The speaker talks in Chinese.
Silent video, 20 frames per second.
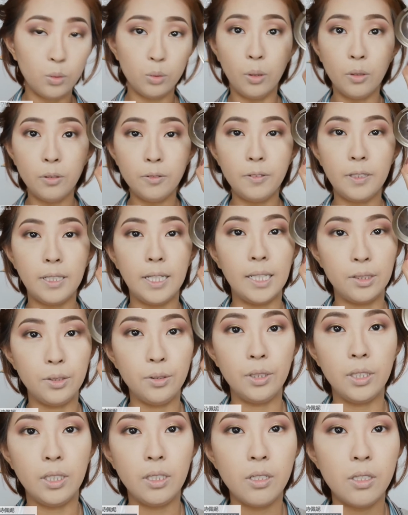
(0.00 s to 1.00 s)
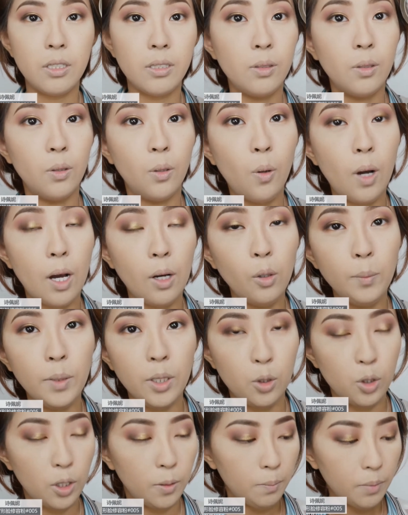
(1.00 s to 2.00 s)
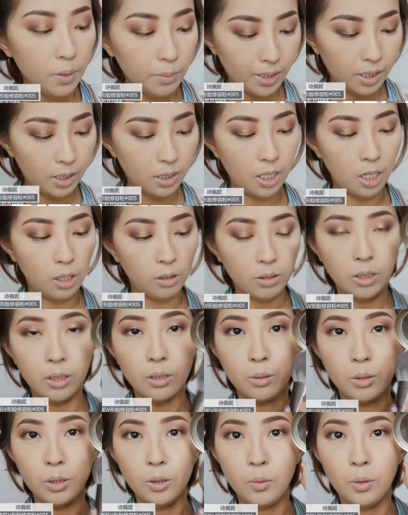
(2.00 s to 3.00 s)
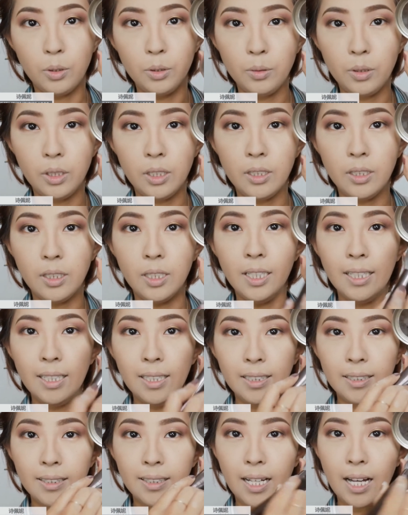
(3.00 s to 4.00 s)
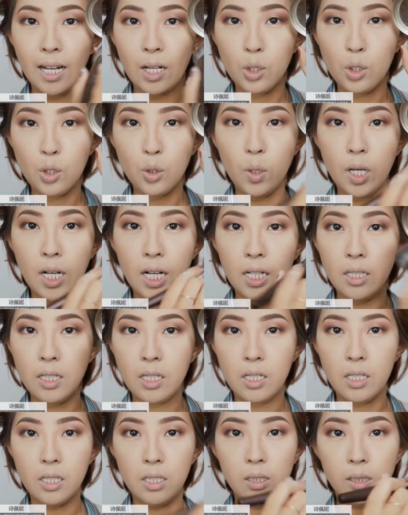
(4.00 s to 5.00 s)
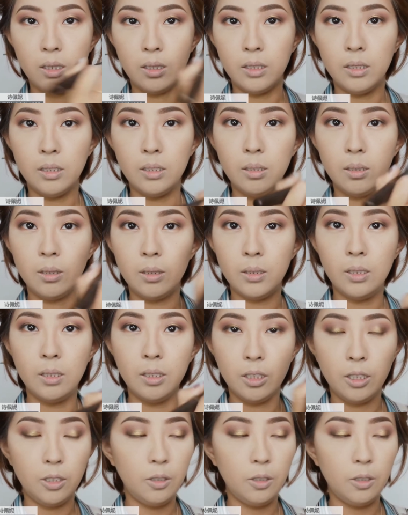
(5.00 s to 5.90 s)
古铜粉啊，就一定是那种画欧美妆必不可少的，所以我用一个大刷子，